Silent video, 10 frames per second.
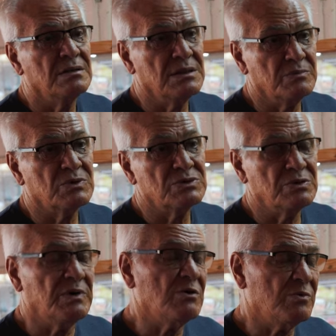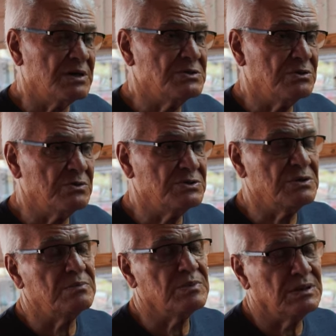Jem kosztowało bardzo
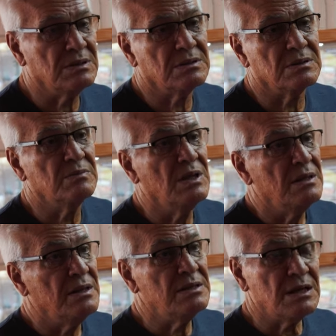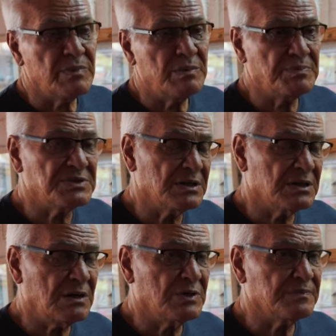dużo, ale tego. I tak mama
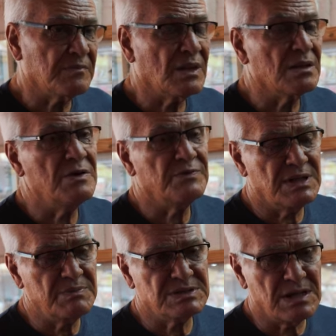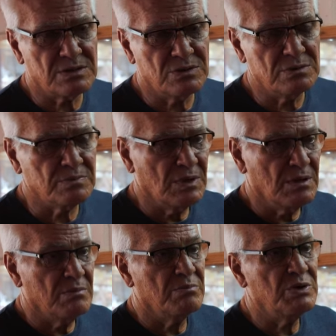przyjechała i w tym statku
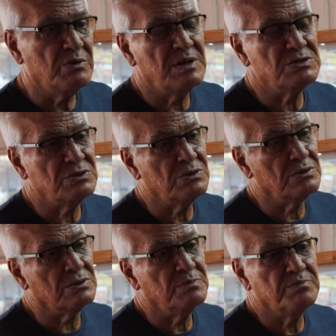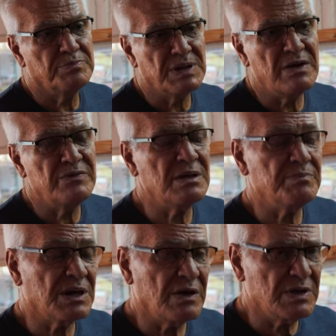było bardzo trudno. Prawie,
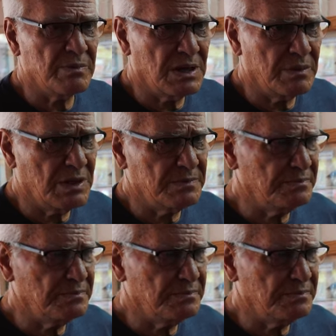prawie mama